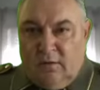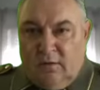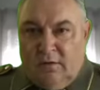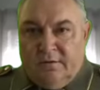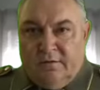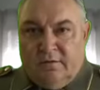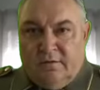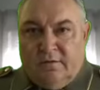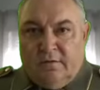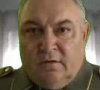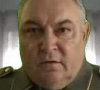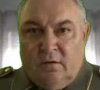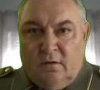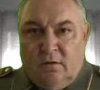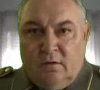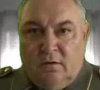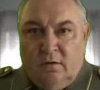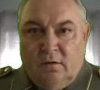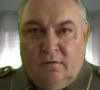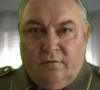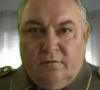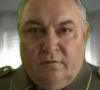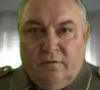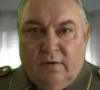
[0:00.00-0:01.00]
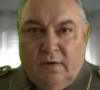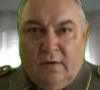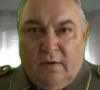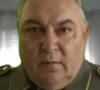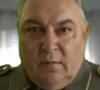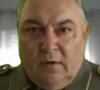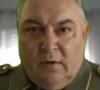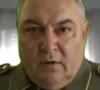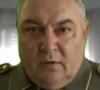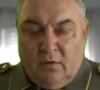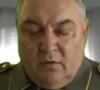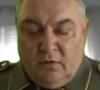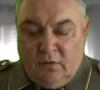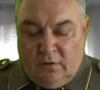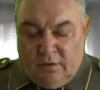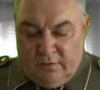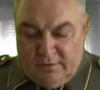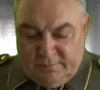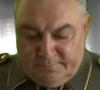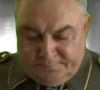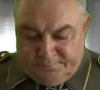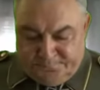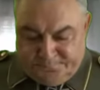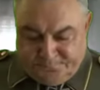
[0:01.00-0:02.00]
Das ist die Rolle von Hermann
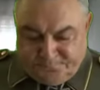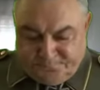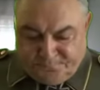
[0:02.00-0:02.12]
Göring,